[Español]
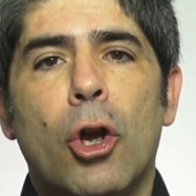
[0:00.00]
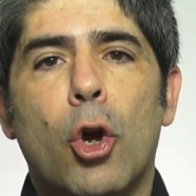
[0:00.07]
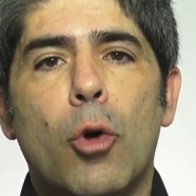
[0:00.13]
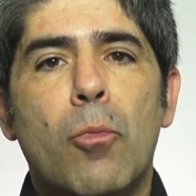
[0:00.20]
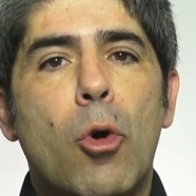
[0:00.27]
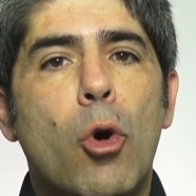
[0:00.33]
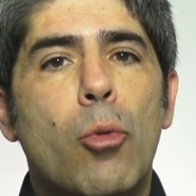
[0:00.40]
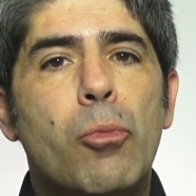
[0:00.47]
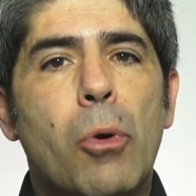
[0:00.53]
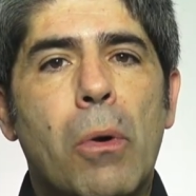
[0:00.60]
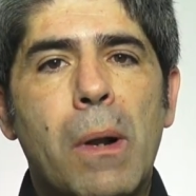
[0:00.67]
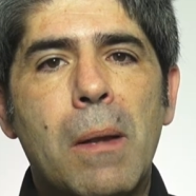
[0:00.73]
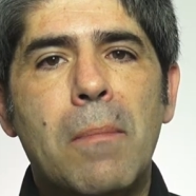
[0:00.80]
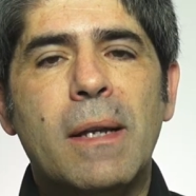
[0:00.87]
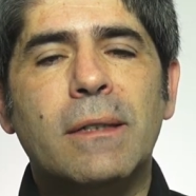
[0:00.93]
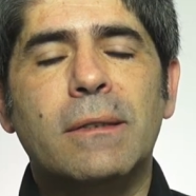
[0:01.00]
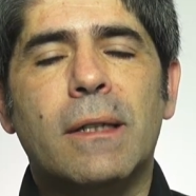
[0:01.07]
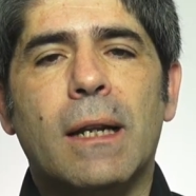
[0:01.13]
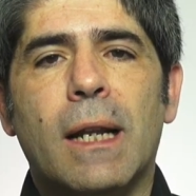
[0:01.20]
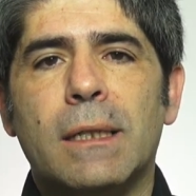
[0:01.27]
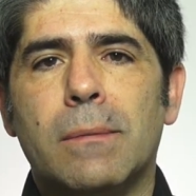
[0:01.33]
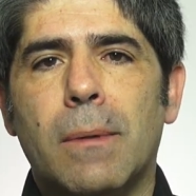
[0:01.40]
como problemas
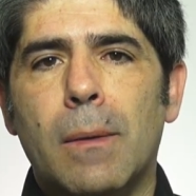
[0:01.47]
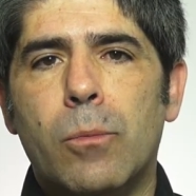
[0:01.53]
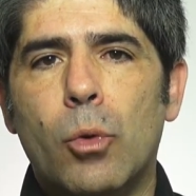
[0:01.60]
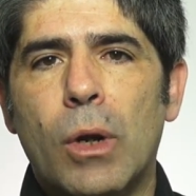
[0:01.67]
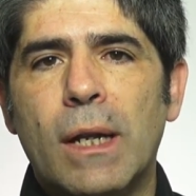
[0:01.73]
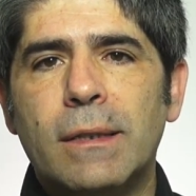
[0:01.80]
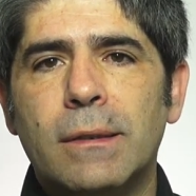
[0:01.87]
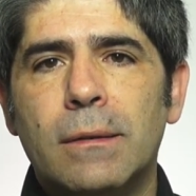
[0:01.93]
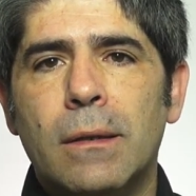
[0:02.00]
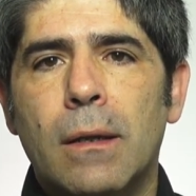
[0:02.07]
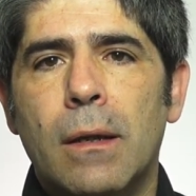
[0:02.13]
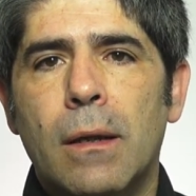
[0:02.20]
en las válvulas,